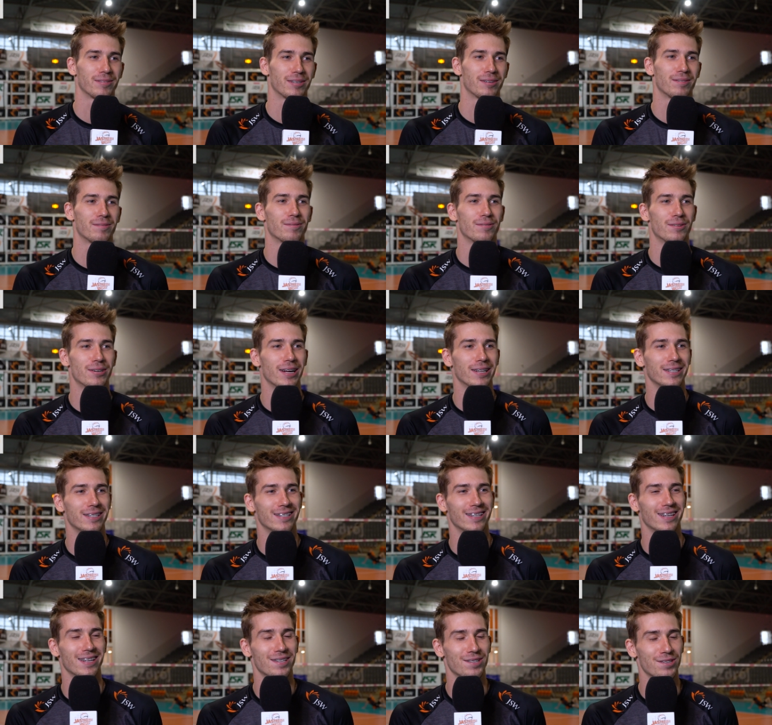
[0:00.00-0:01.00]
całą
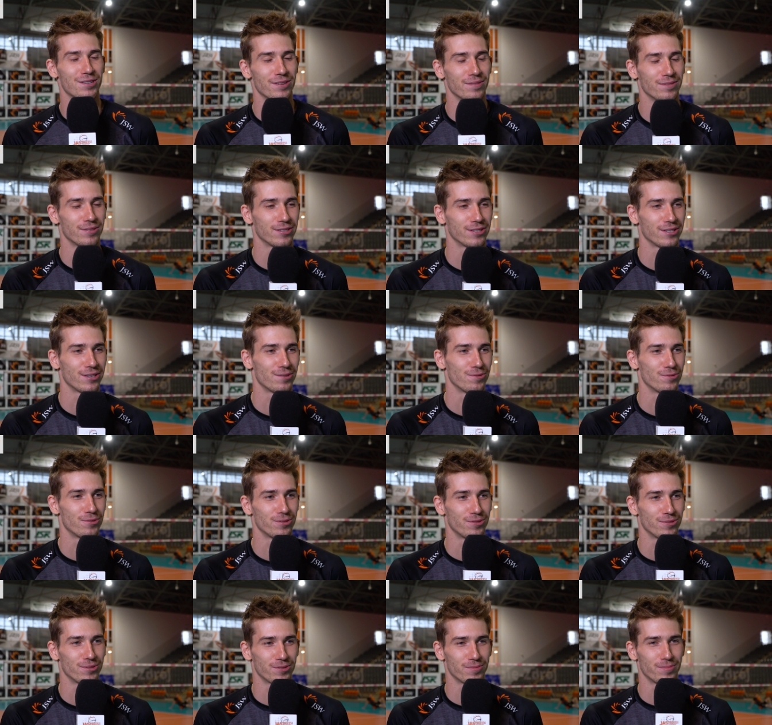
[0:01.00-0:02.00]
organizację i wszystkich
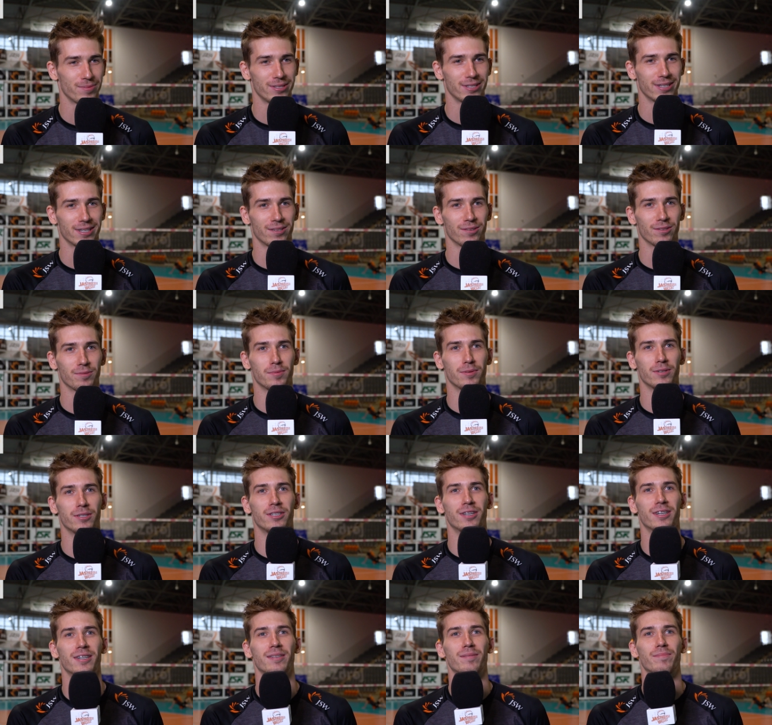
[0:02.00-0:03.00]
ludzi, którzy byli za to
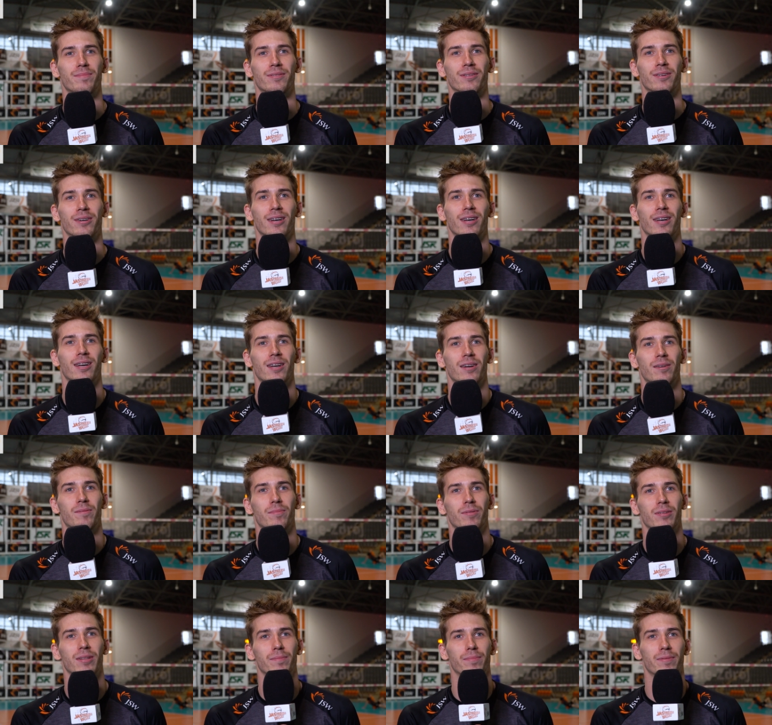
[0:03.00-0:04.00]
odpowiedzialni, bo,
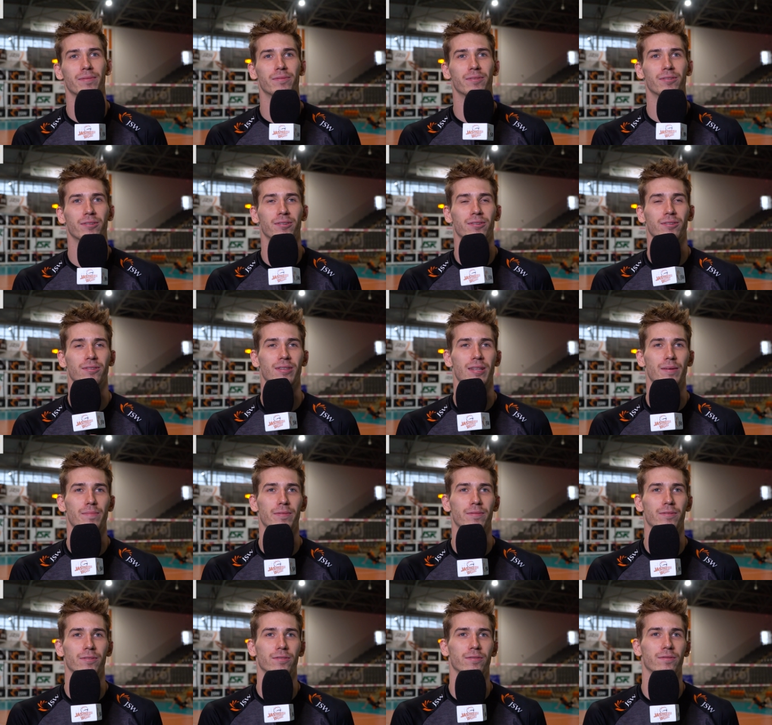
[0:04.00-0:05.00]
bo na pewno na
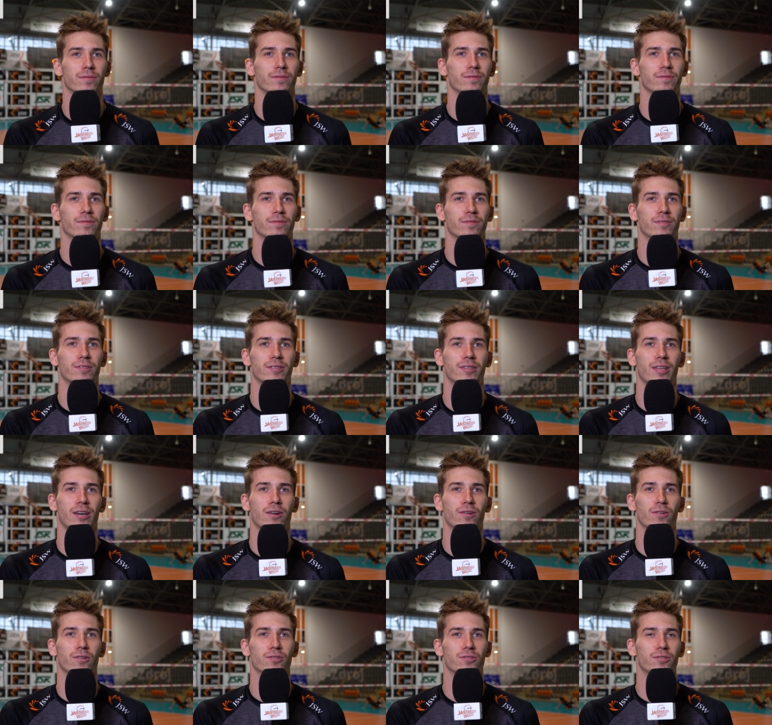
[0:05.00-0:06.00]
pewno
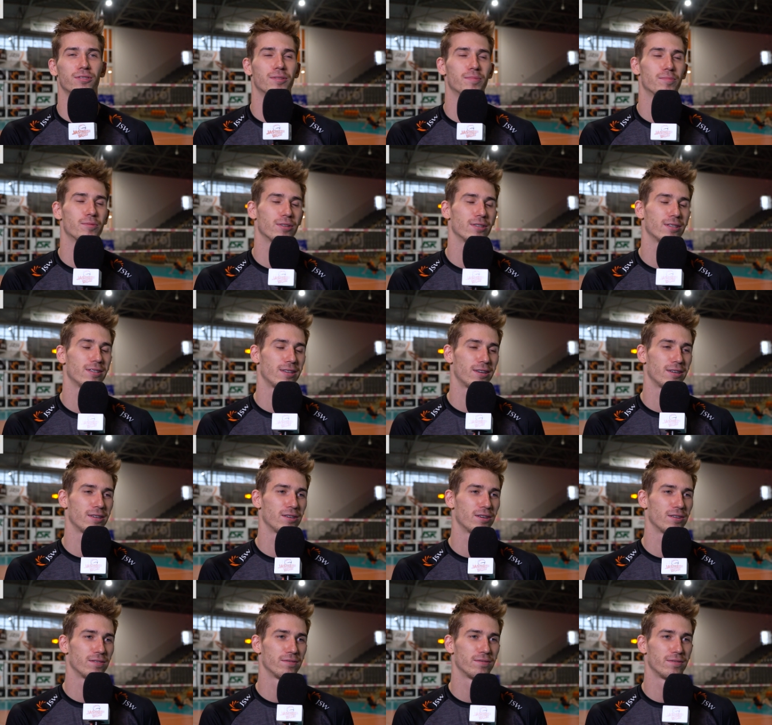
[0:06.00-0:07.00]
tegoroczny sprzęt
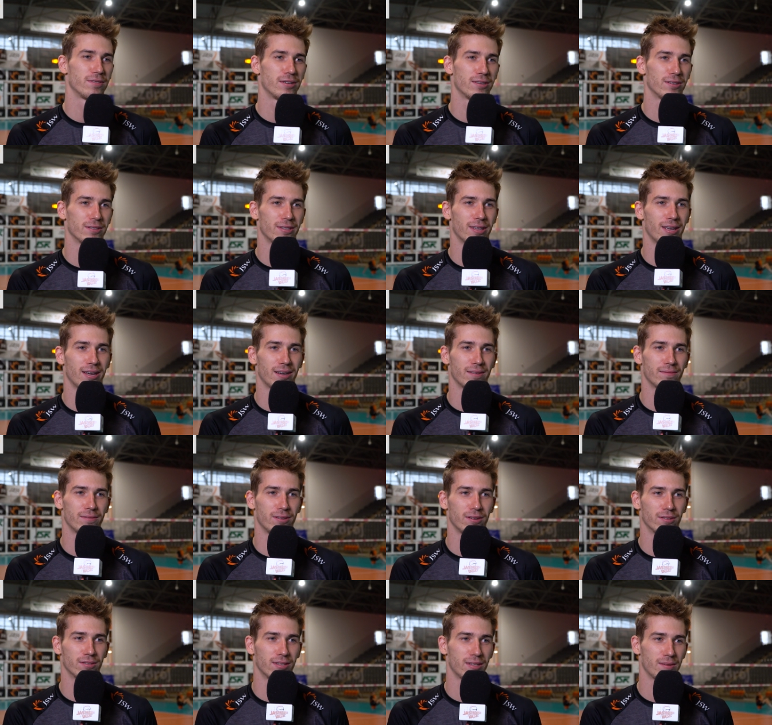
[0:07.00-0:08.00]
treningowy wygląda,
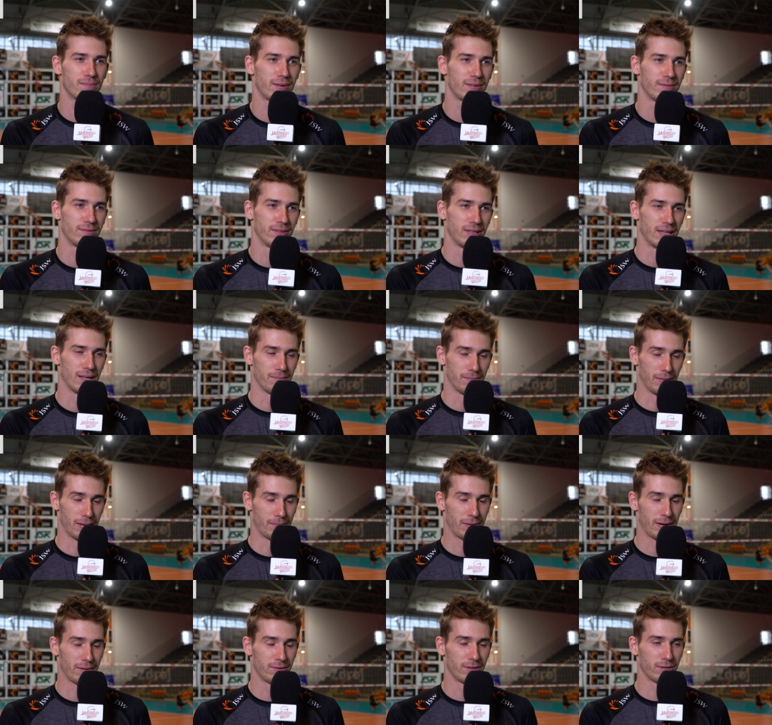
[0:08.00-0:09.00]
wygląda napra na,
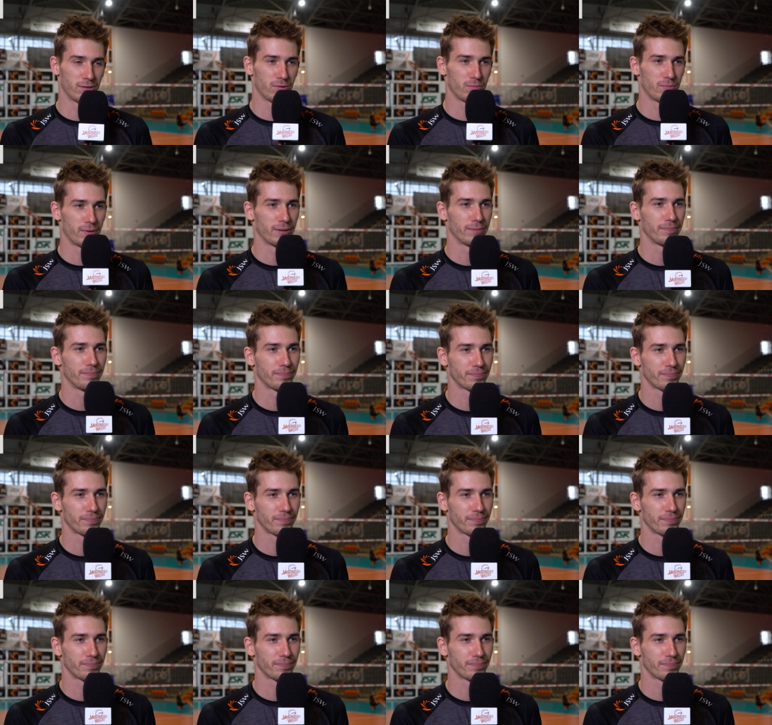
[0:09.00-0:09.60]
naprawdę super.